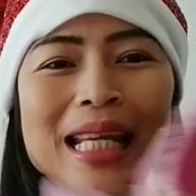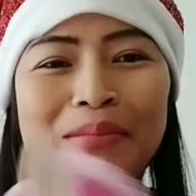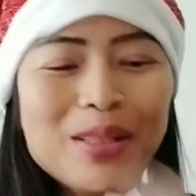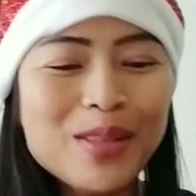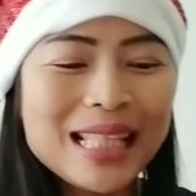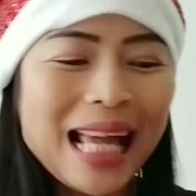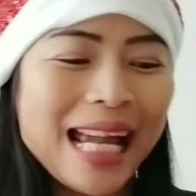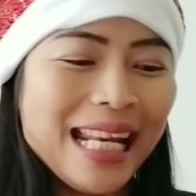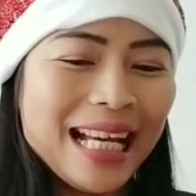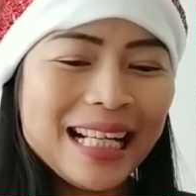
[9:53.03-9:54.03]
ที่แม่นุชใส่
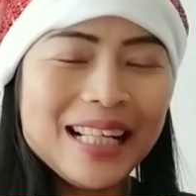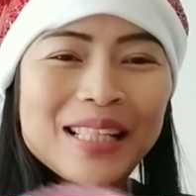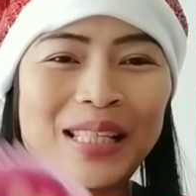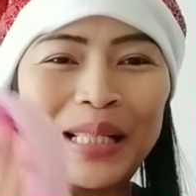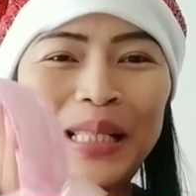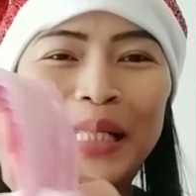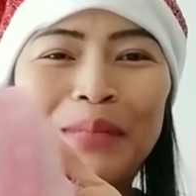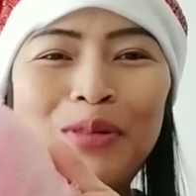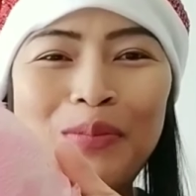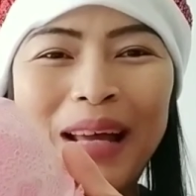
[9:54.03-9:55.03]
นะก็ซื้อสีชม
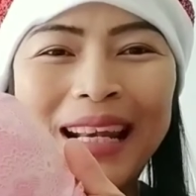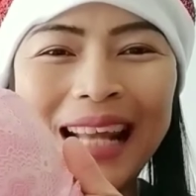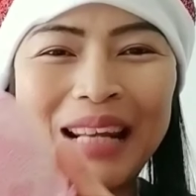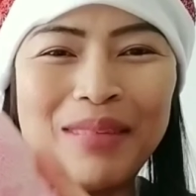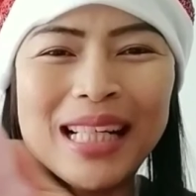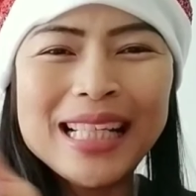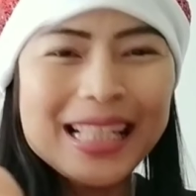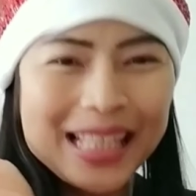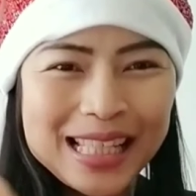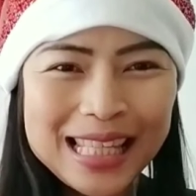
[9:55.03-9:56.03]
พูแป้นแรนมาเลย คือ
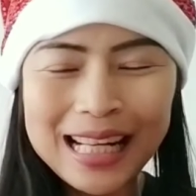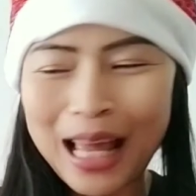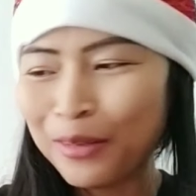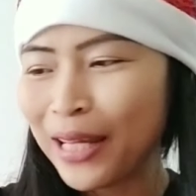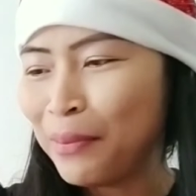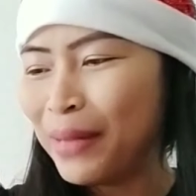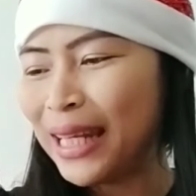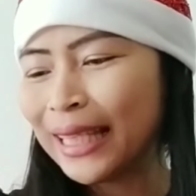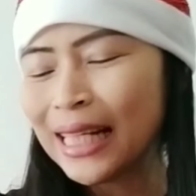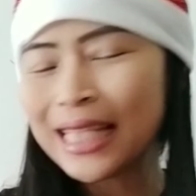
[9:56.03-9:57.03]
จริงๆแล้วเนี่ยไม่ได้
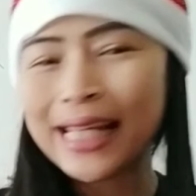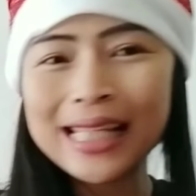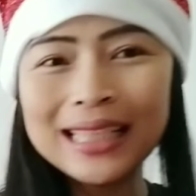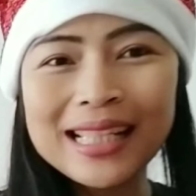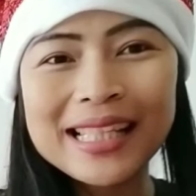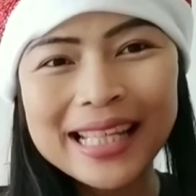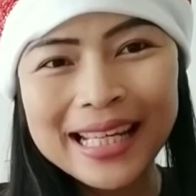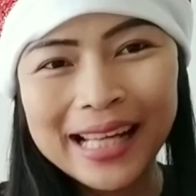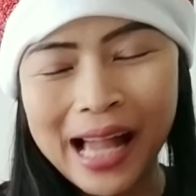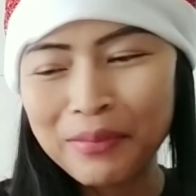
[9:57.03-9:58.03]
ตั้งใจจะเลือกสี
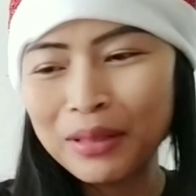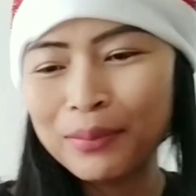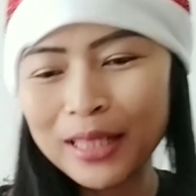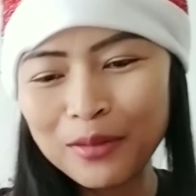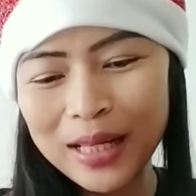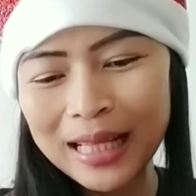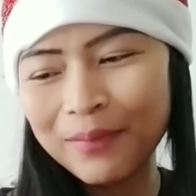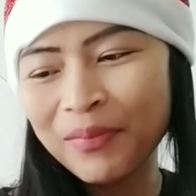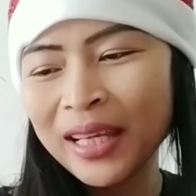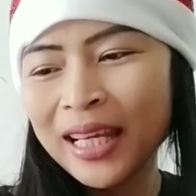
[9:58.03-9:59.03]
นะคะเพื่อนๆว่า
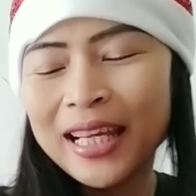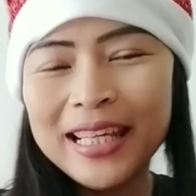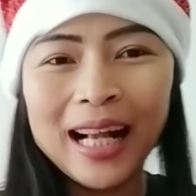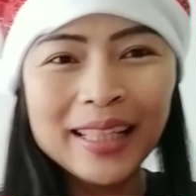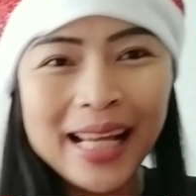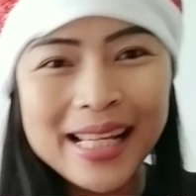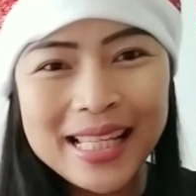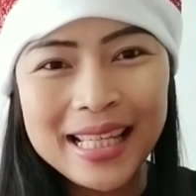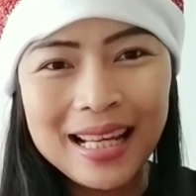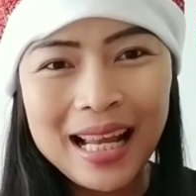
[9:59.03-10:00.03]
อยากได้
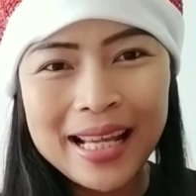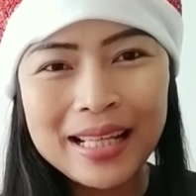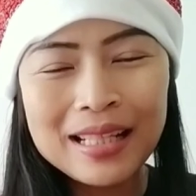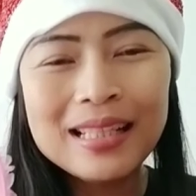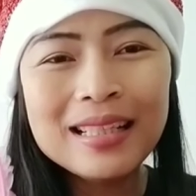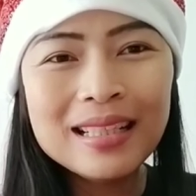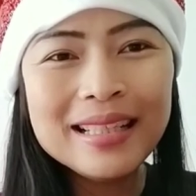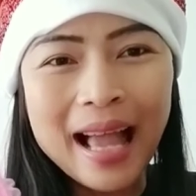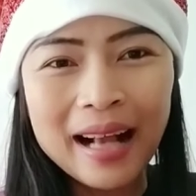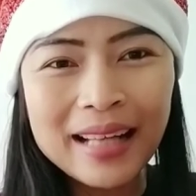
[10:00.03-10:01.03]
สีอะไรคือ
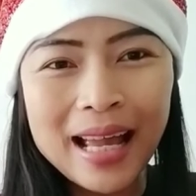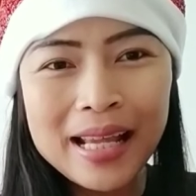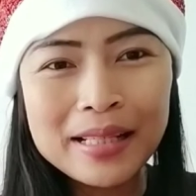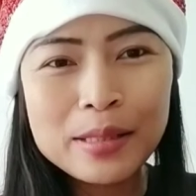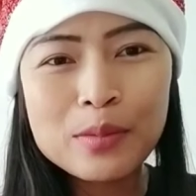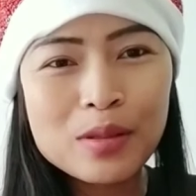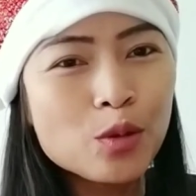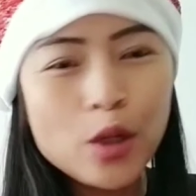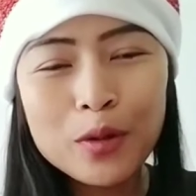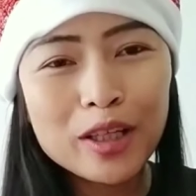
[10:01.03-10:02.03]
อยากได้
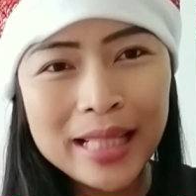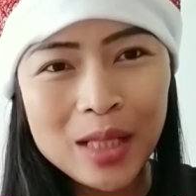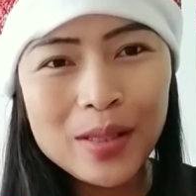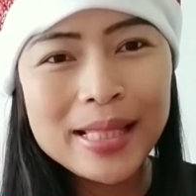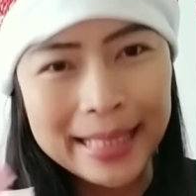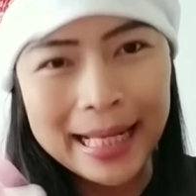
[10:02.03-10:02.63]
โดยปกติแล้วสี